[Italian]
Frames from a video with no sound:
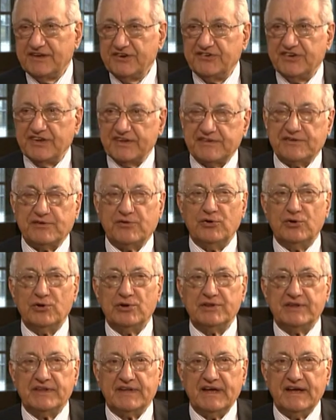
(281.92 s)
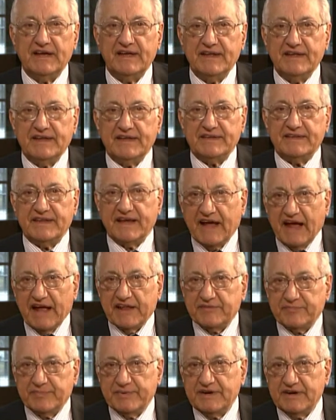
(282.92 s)
chi ci ascolta. De
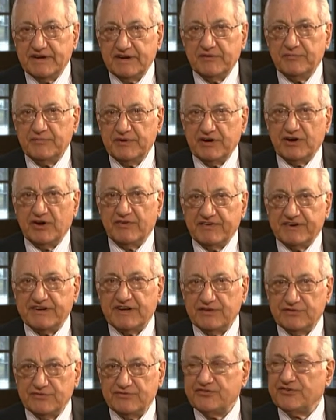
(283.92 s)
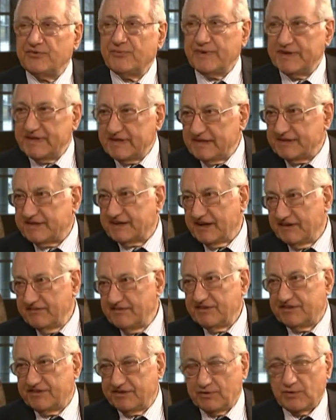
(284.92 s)
Gasperi nel 1953,
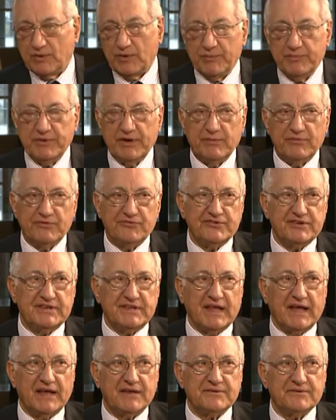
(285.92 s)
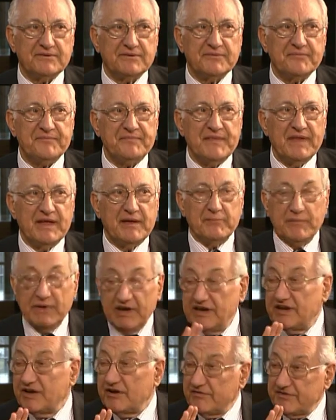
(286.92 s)
visto che lo abbiamo citato,
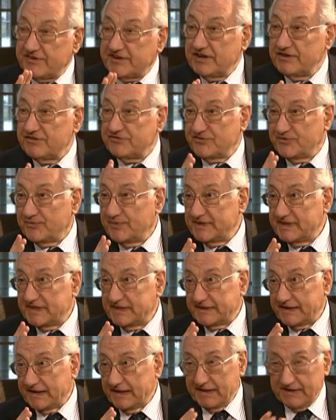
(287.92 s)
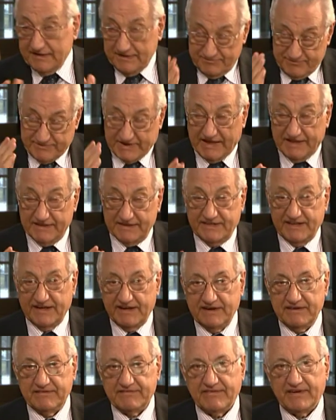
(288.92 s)
1953, tanti
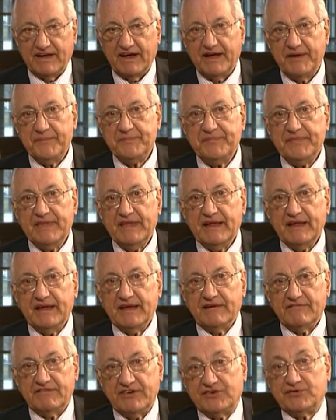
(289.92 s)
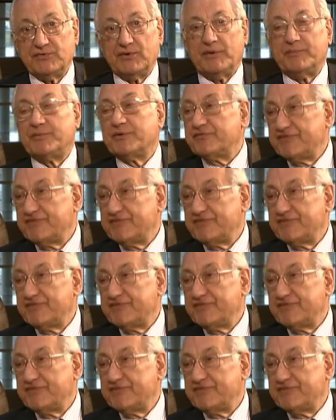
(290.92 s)
anni fa, fece una